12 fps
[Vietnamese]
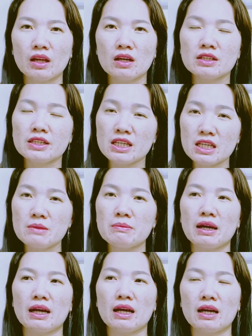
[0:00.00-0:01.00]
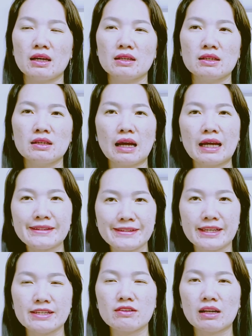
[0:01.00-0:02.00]
khi mà anh
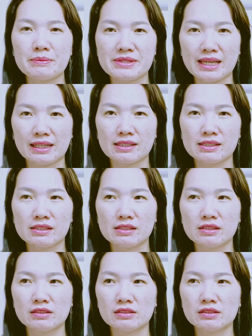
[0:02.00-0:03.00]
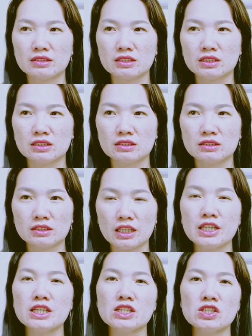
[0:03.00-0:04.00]
chị được làm sạch
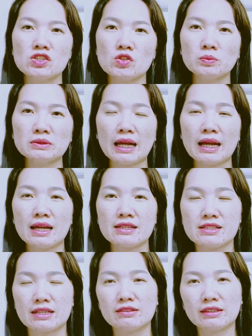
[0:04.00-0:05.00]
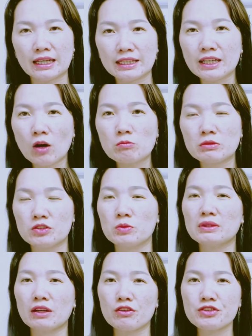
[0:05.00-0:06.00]
thì chúng ta sẽ được thành công thì chúng
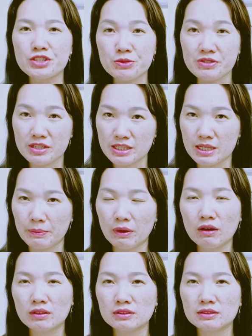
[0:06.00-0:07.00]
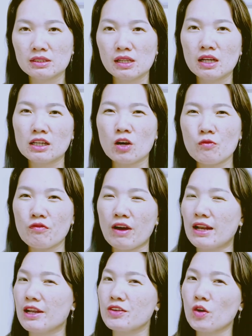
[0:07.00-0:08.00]
ta có nhiều trách nhiệm hơn không
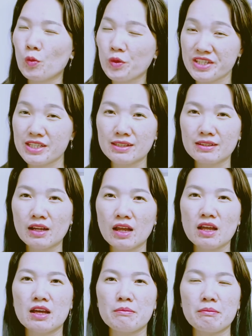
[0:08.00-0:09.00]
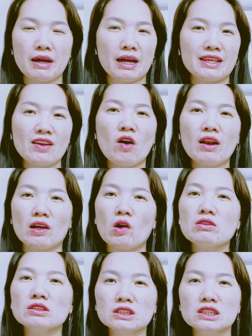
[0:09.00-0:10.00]
phải là do quy trình mà do là
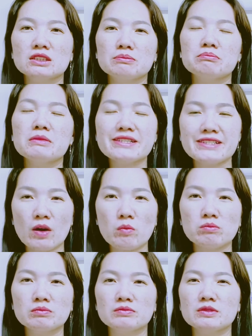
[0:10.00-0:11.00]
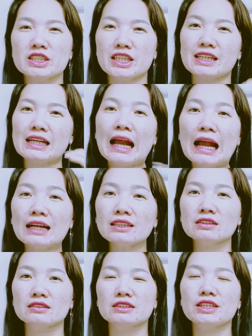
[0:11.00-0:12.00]
con người bên trong sẽ kháng
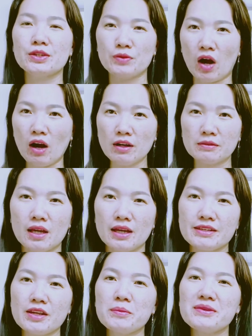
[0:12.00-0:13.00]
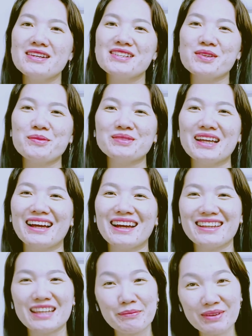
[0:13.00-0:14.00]
cự đi điều đó giống như chúng
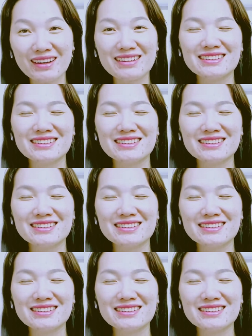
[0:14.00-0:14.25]
ta giảm cân